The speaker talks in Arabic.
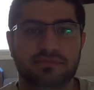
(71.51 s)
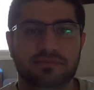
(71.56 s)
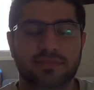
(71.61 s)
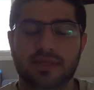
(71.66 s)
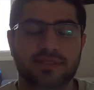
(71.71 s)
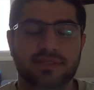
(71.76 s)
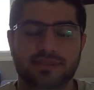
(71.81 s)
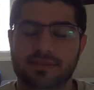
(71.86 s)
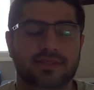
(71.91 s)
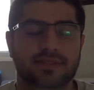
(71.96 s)

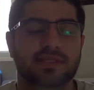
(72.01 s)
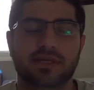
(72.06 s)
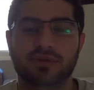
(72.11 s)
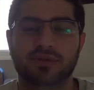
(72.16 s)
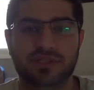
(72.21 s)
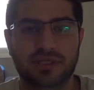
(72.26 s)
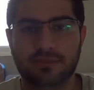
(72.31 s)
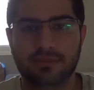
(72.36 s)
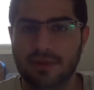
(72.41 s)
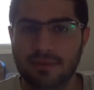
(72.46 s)

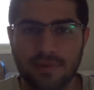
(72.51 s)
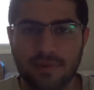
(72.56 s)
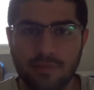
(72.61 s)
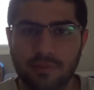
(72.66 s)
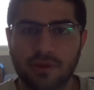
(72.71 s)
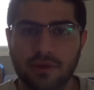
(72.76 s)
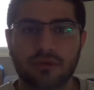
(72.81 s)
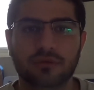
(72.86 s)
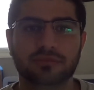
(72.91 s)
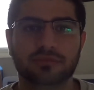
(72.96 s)
99%
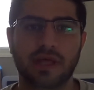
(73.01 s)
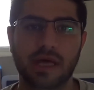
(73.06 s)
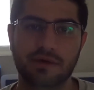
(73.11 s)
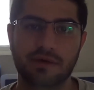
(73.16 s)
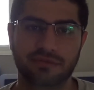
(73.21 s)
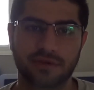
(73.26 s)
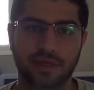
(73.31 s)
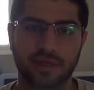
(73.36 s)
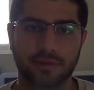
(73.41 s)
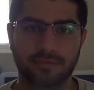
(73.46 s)
منكم
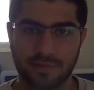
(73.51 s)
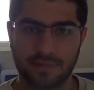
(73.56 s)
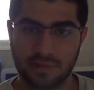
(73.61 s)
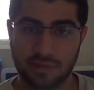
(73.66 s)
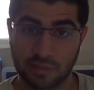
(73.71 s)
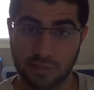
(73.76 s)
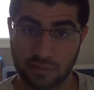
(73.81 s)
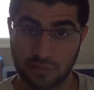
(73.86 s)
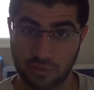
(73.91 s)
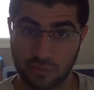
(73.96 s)
طائفيين
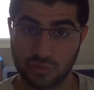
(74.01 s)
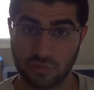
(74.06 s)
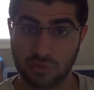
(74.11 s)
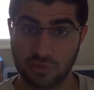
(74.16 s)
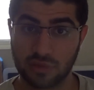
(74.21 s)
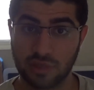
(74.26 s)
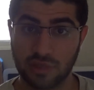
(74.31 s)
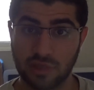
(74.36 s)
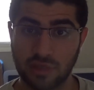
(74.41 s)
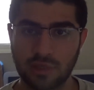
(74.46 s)
تدرون
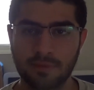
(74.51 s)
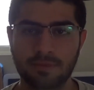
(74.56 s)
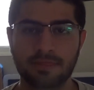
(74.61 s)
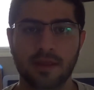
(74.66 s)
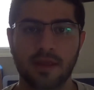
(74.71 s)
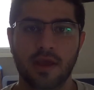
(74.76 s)
دليل